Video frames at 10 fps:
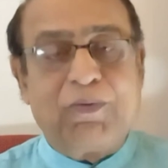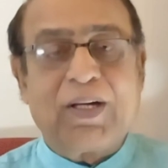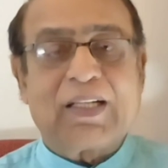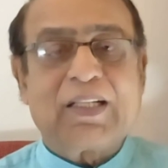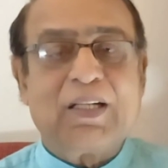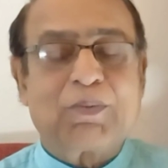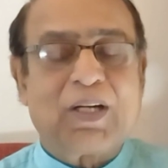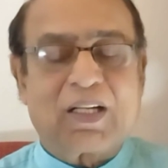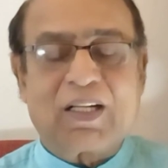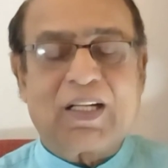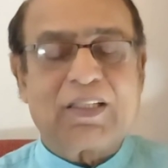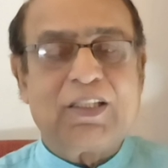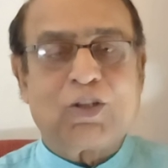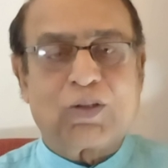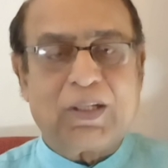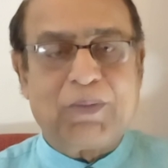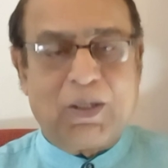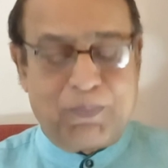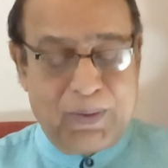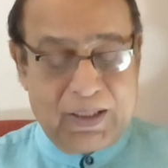फिर आते हैं हम कर्क राशि चौथे
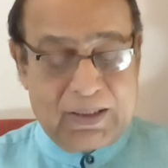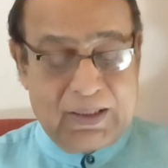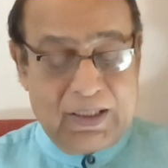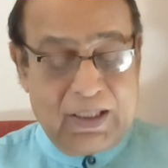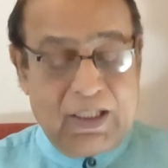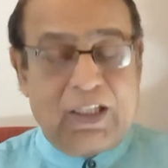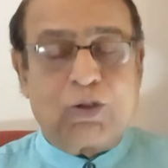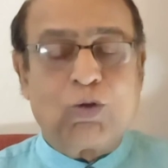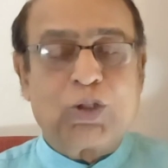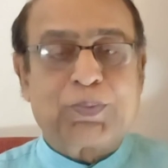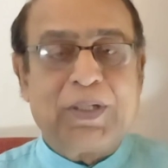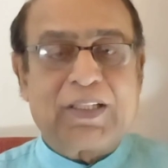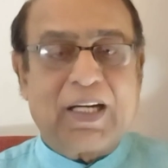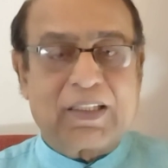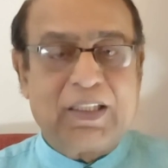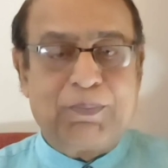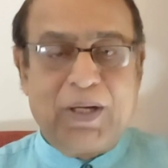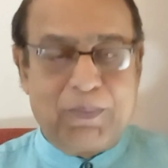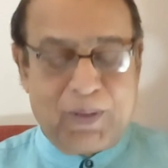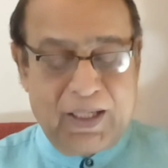भाव पे तो इसमें छाती
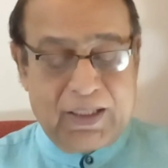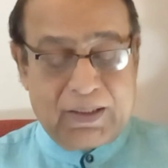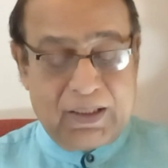फेफड़े